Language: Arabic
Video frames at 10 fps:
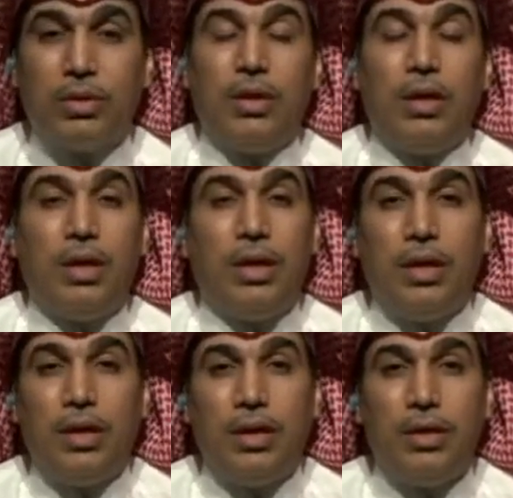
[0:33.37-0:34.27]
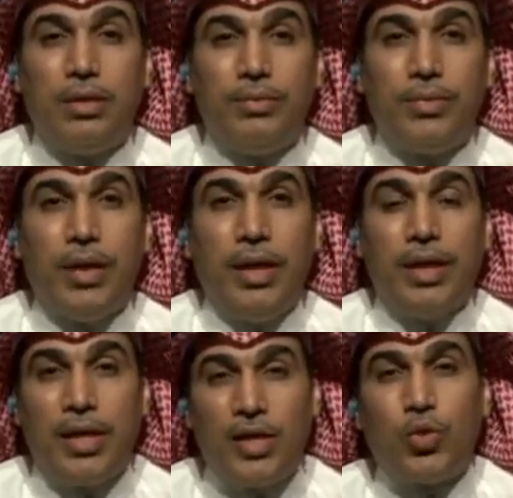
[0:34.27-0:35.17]
آه،
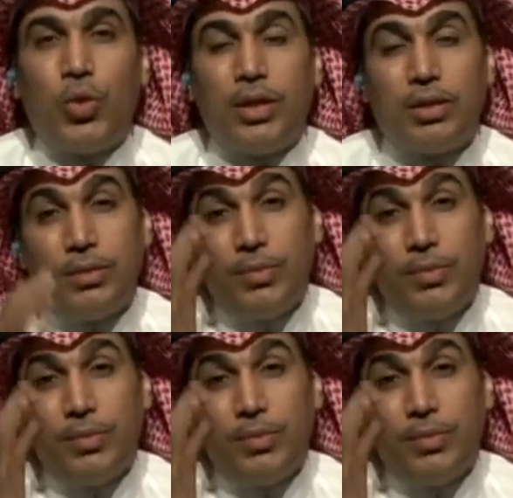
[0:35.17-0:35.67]
يعني قسوة